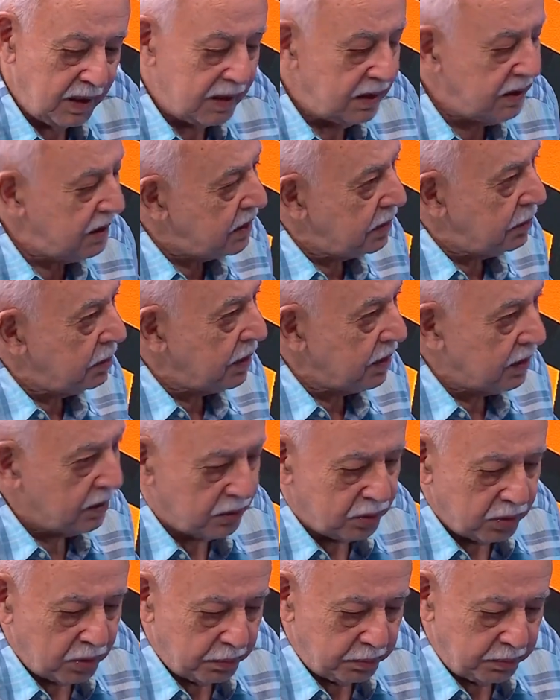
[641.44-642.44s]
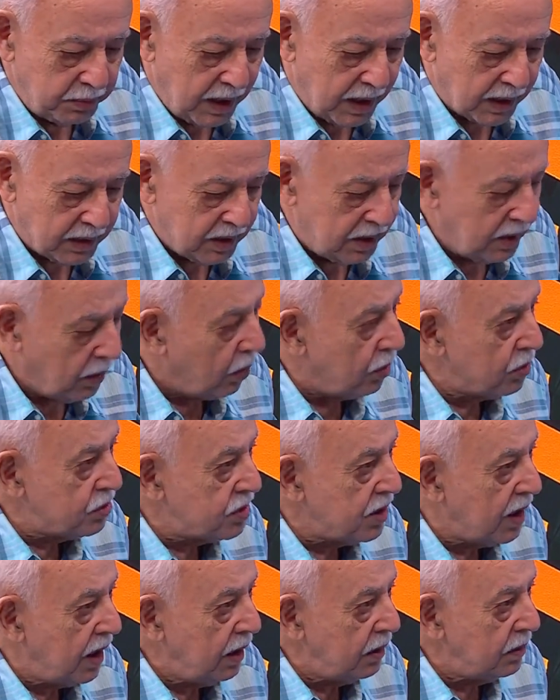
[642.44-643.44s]
gibi kulüplerde
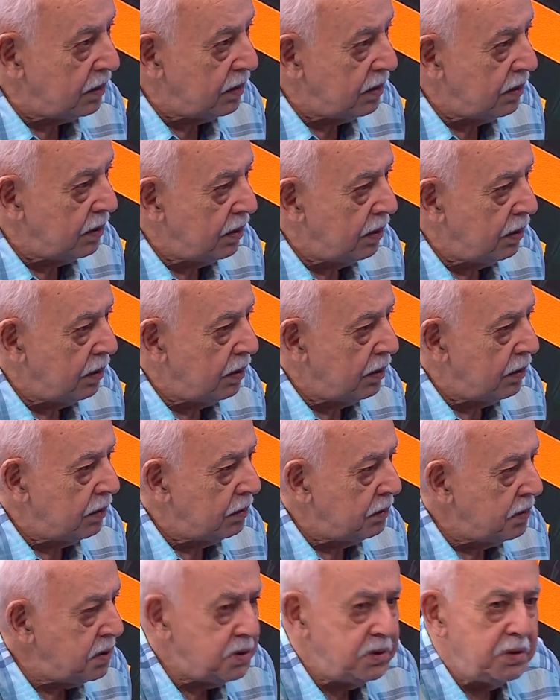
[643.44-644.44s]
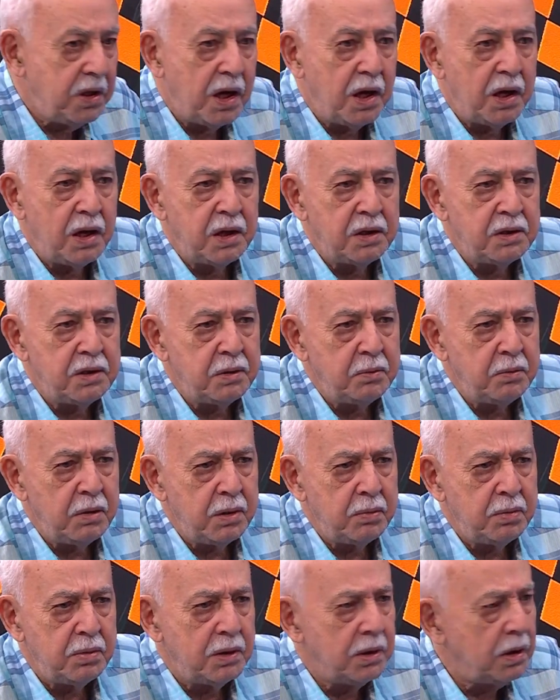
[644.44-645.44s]
olsa hiç
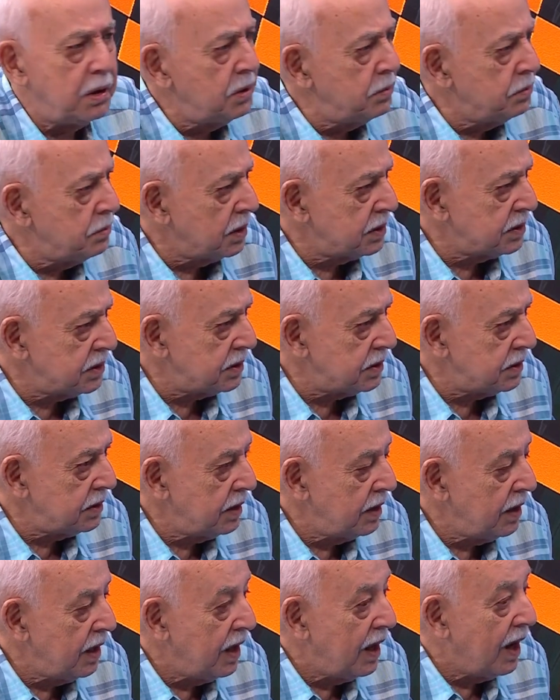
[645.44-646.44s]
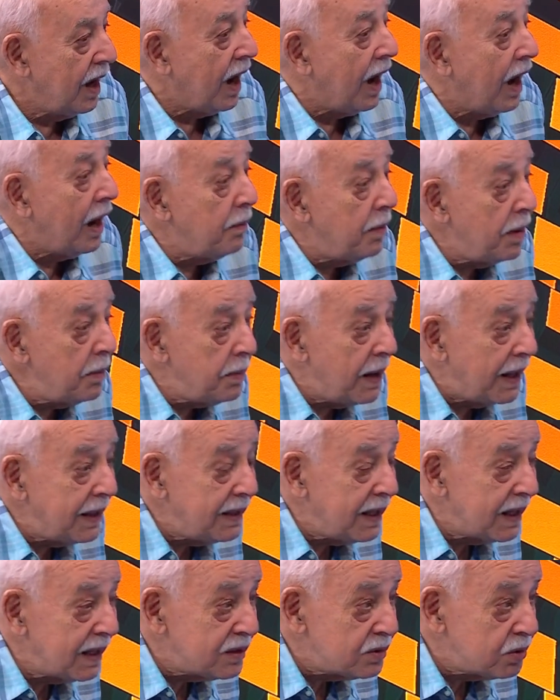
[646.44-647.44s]
değerlendirmeye bile alınmaz. Ama
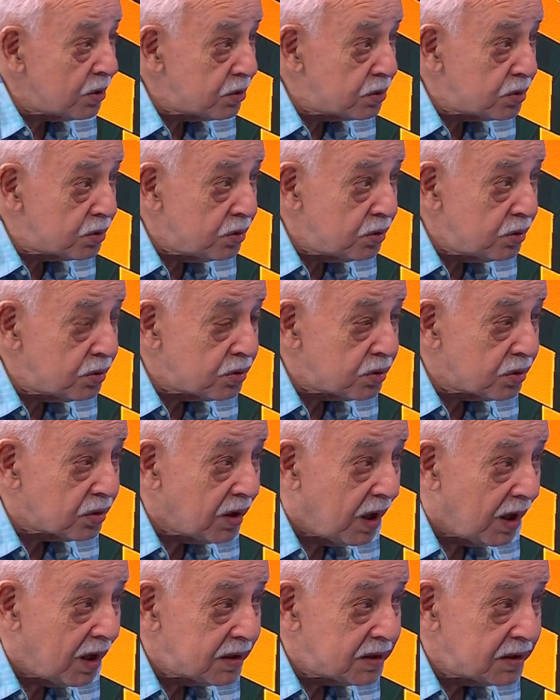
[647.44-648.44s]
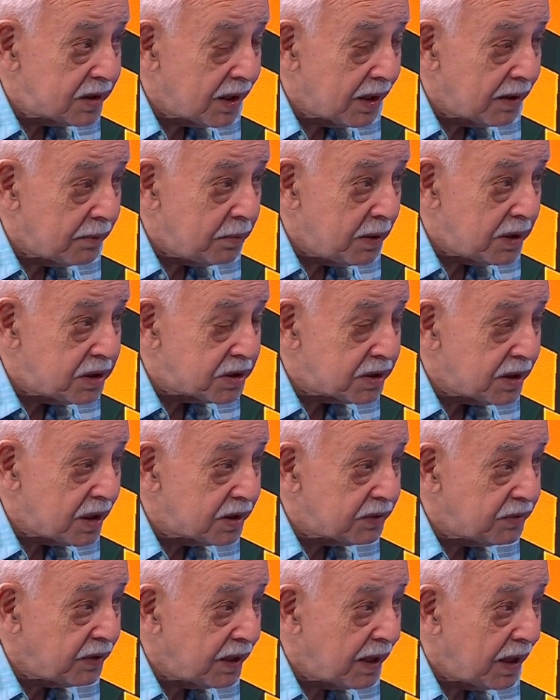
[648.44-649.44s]
bende söz konusu Galatasaray, Beşiktaş,
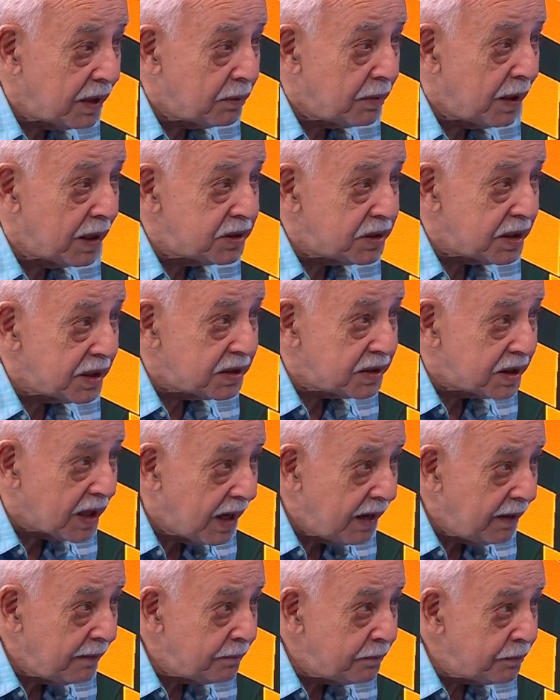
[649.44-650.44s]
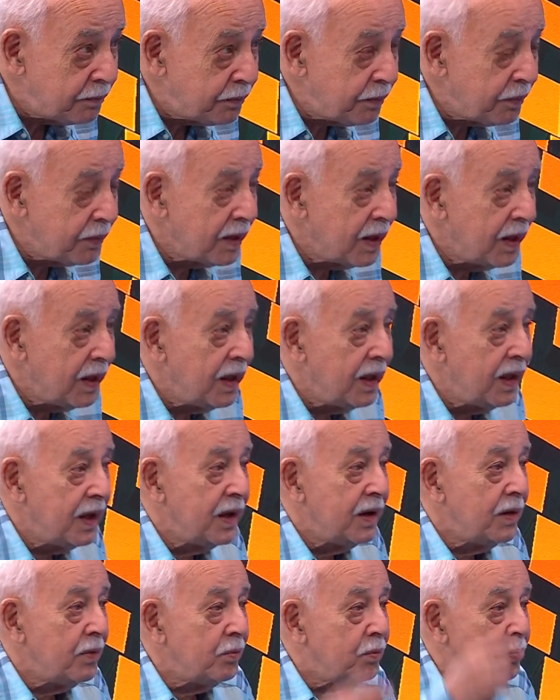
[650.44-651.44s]
Fenerbahçe ise
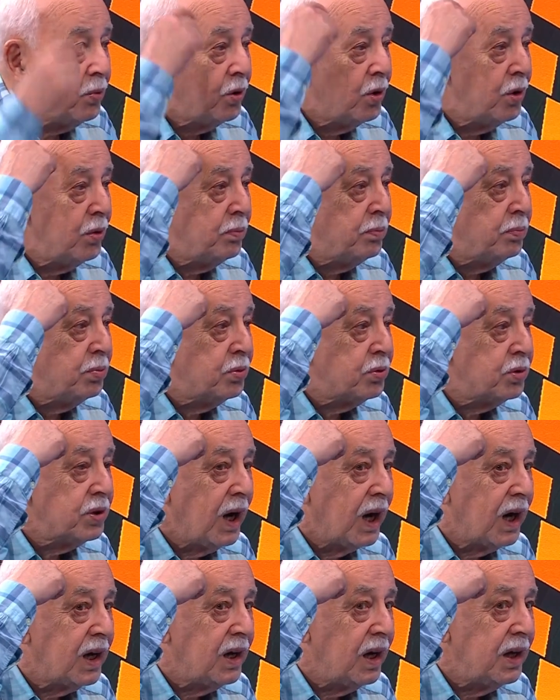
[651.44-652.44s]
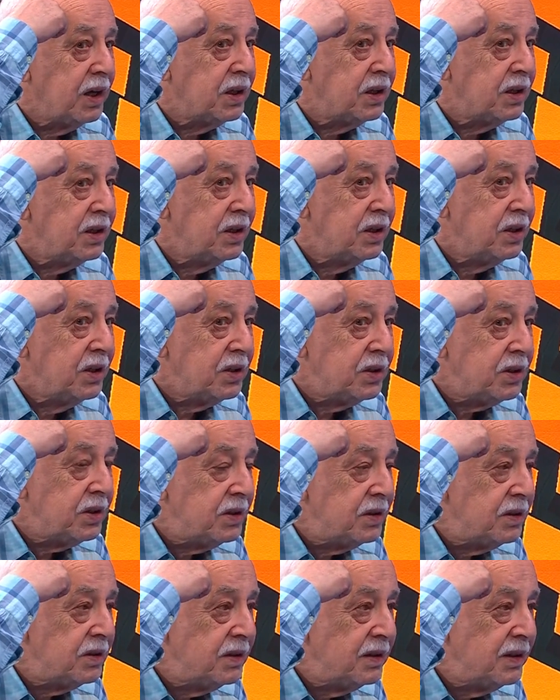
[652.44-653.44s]
bu burada kayıtlıdır.
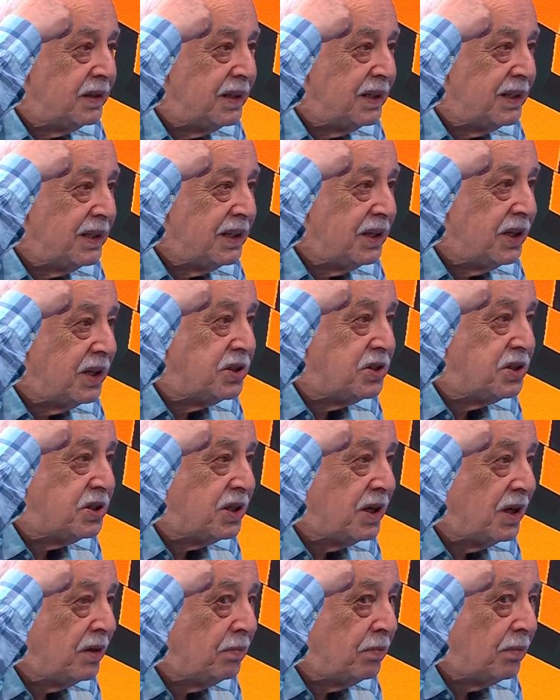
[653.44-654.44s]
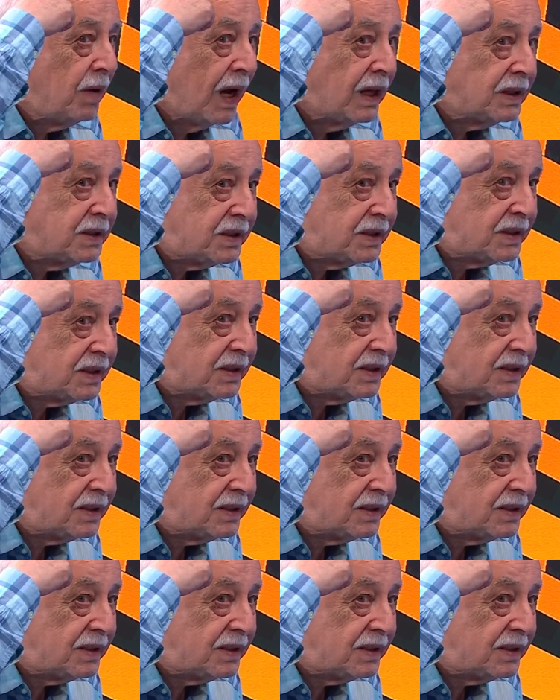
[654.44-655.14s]
Hiç silinmez.